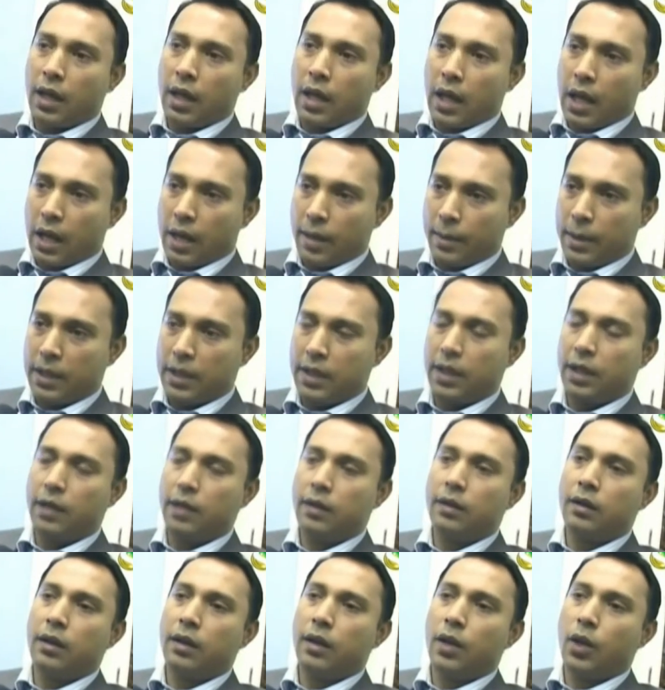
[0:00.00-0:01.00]
আমাদের
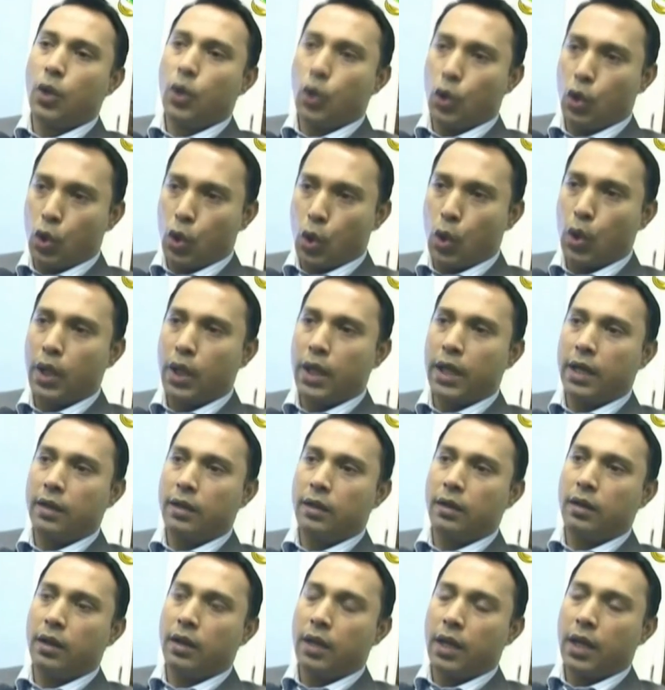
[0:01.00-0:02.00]
দলের
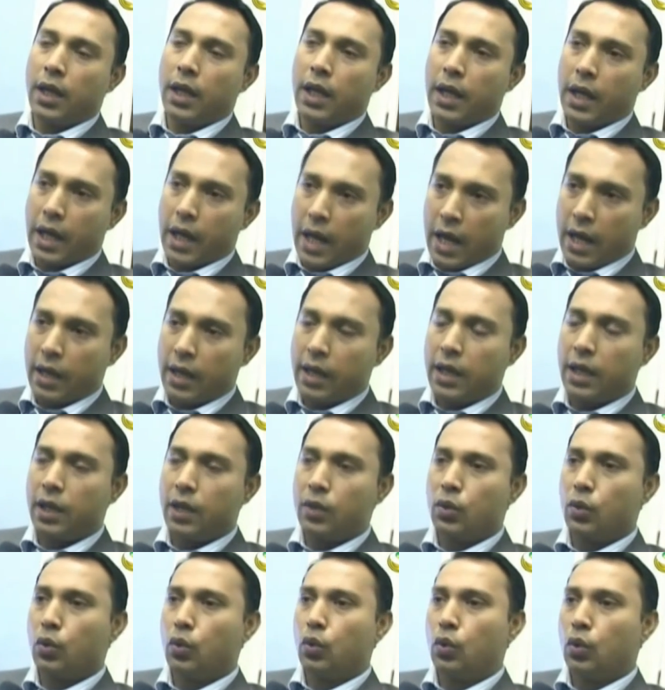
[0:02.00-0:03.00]

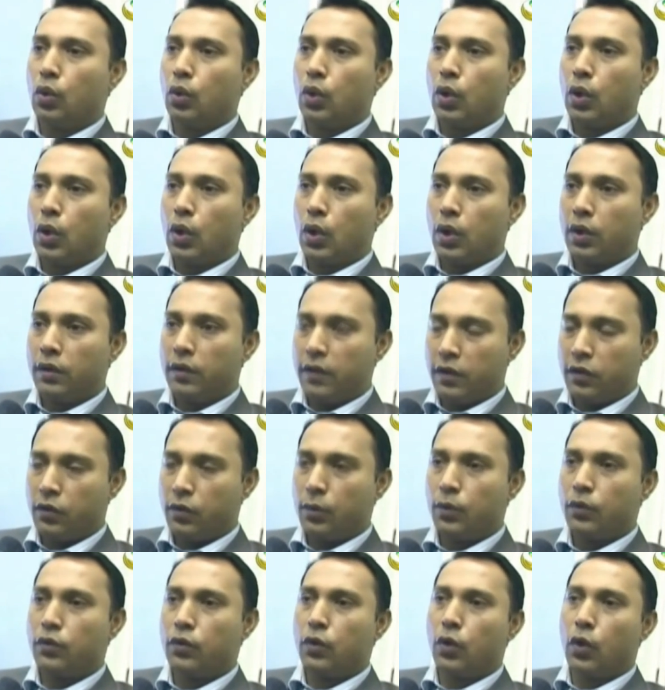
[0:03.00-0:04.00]
কাঙ্ক্ষিত যে
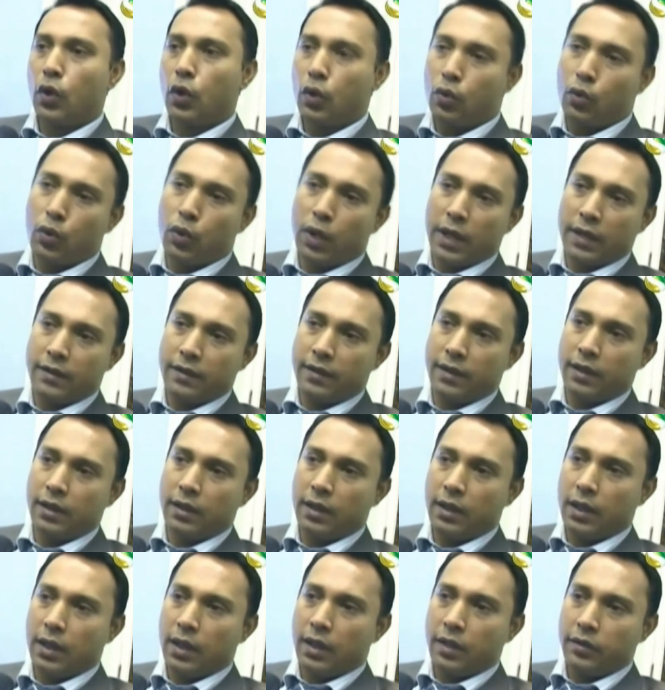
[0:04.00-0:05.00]
সমস্ত লক্ষ্য আছে
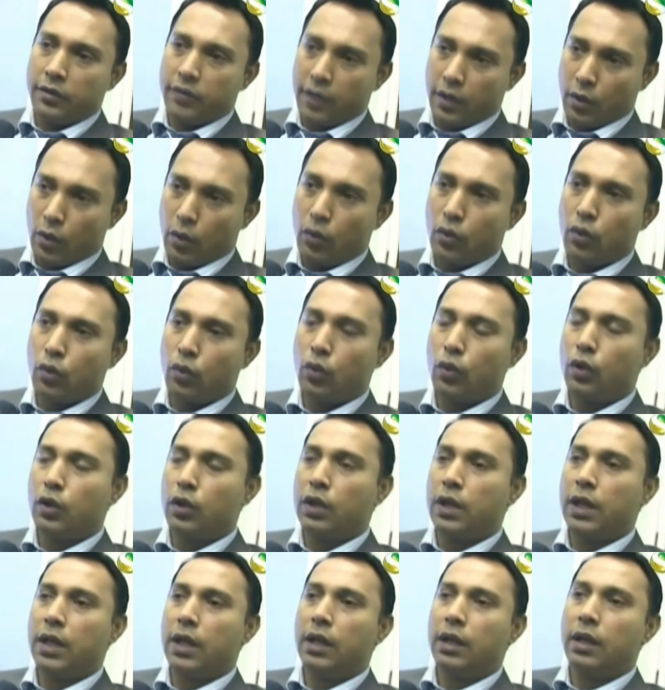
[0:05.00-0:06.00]
সে
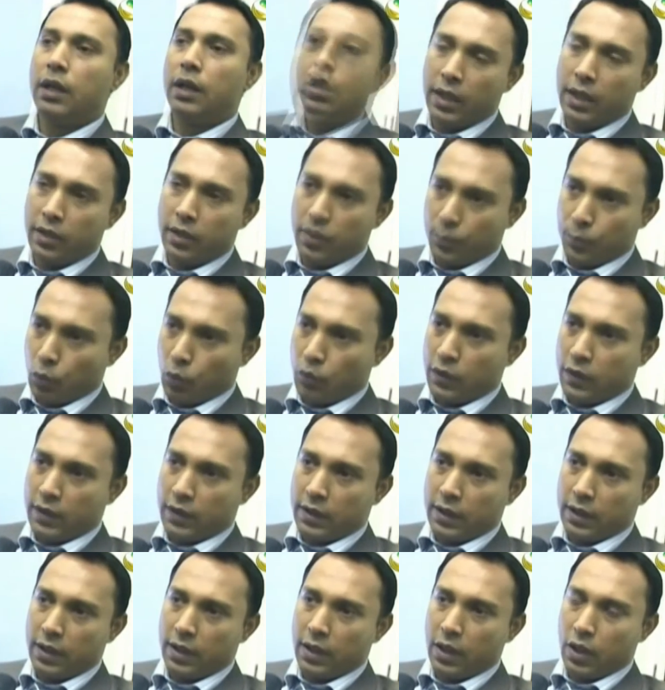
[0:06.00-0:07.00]
লক্ষ্যগুলোতে সে
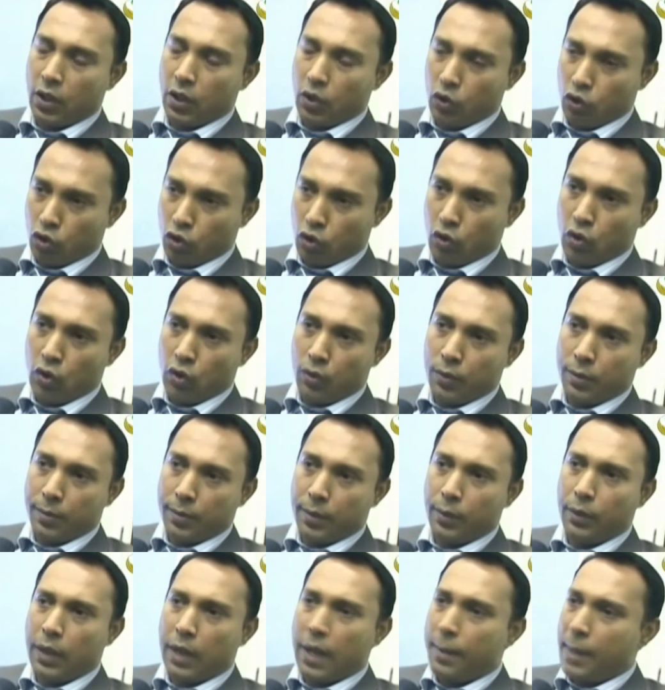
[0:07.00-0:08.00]
পৌঁছাতে সক্ষম হবে
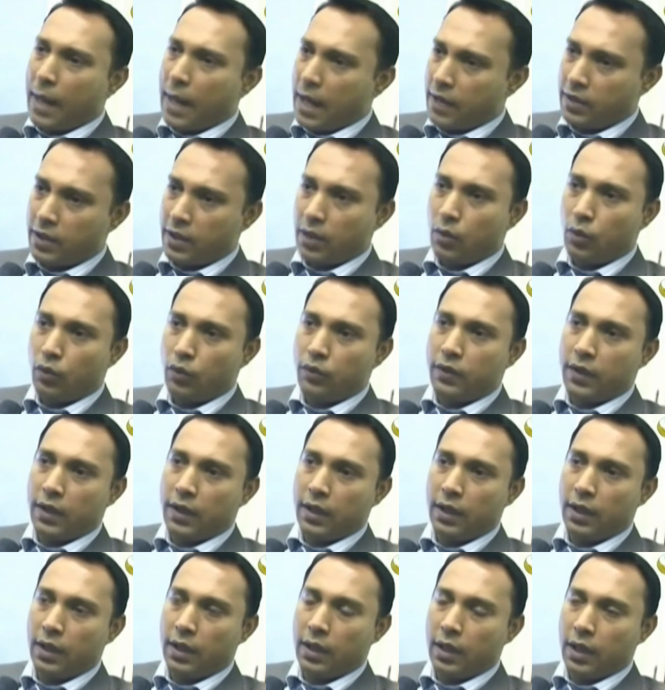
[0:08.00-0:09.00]
এবং আমি আশা করছি
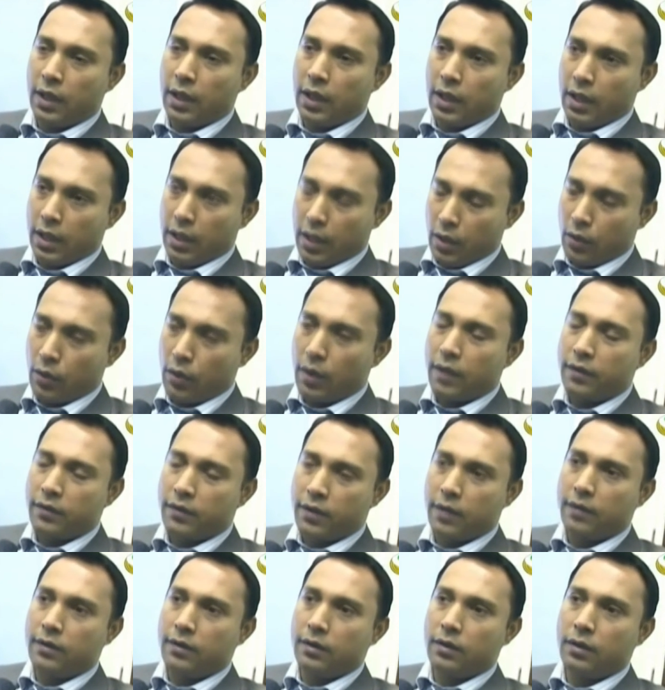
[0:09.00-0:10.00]
নিকোলা
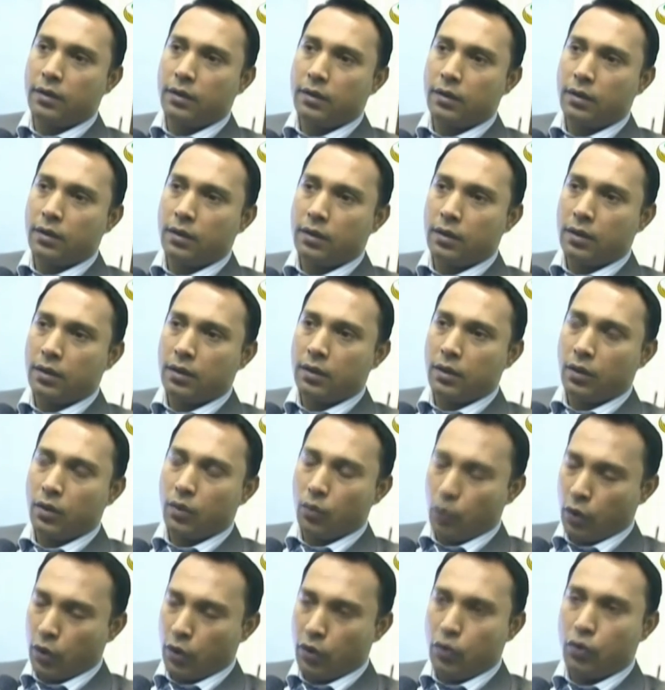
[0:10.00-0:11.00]
স্টারজন
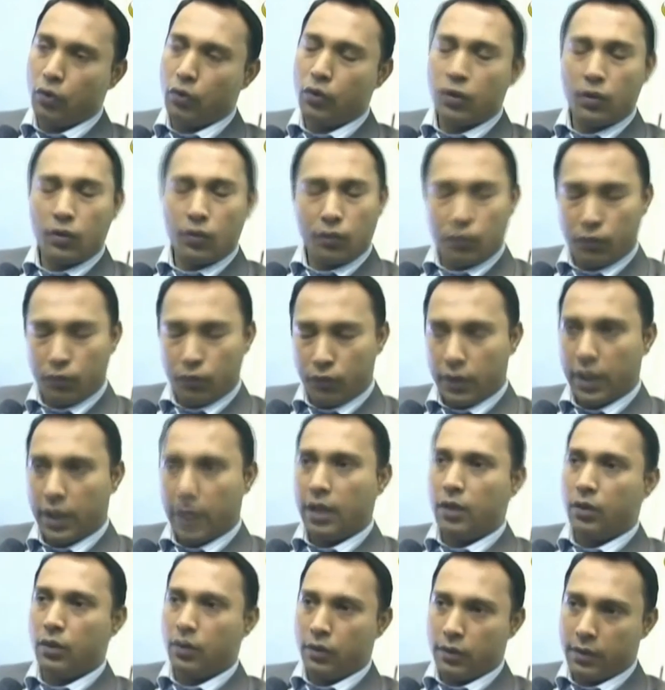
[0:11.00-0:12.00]
উইল ডু
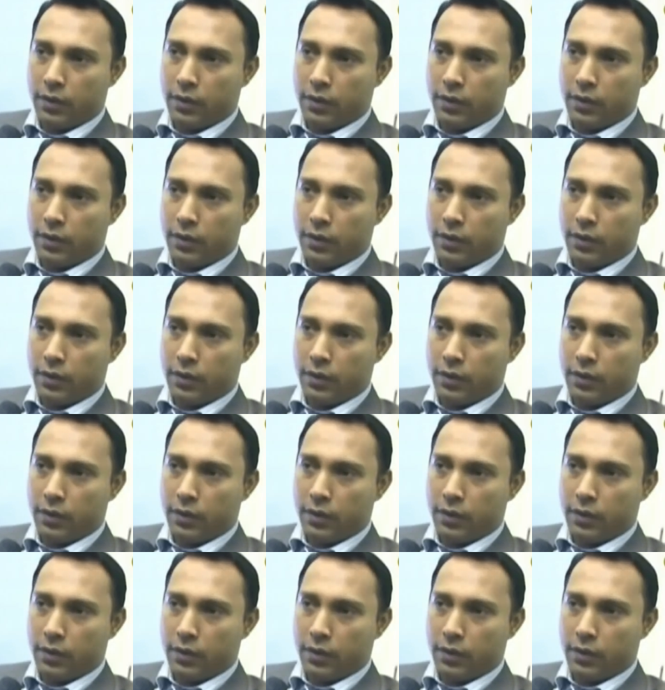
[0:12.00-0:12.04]
রিয়েলি গুড